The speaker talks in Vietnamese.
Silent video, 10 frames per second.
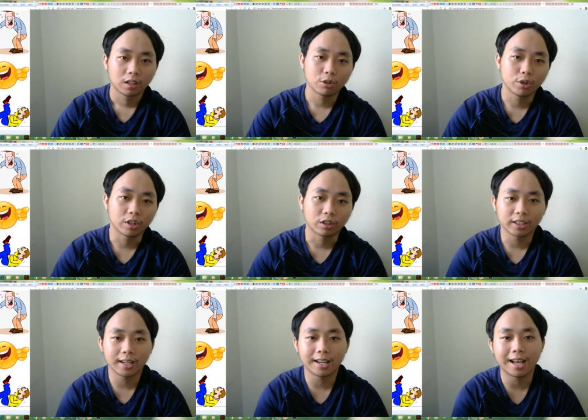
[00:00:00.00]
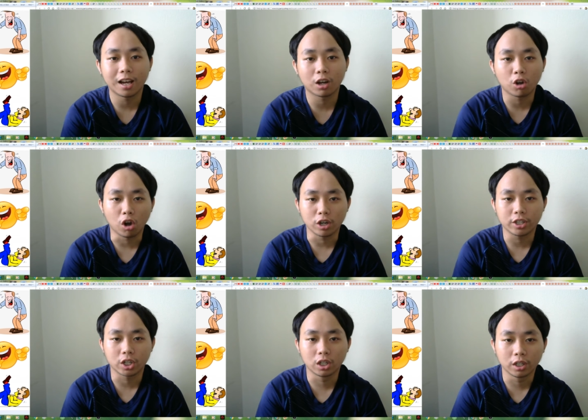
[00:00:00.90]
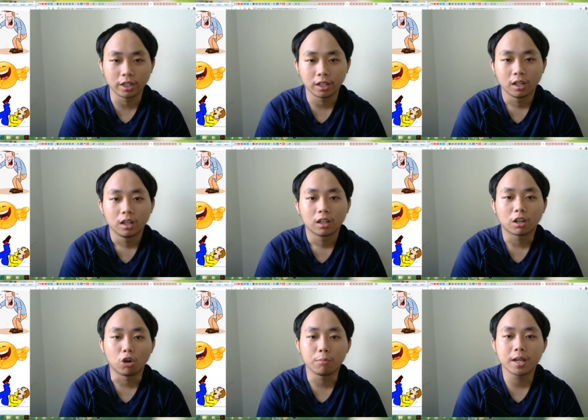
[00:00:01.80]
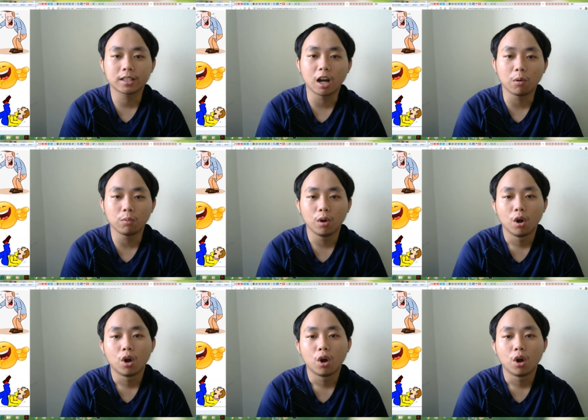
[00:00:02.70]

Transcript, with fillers: Câu chuyện có tên là Gọi Trời Cậu biết không,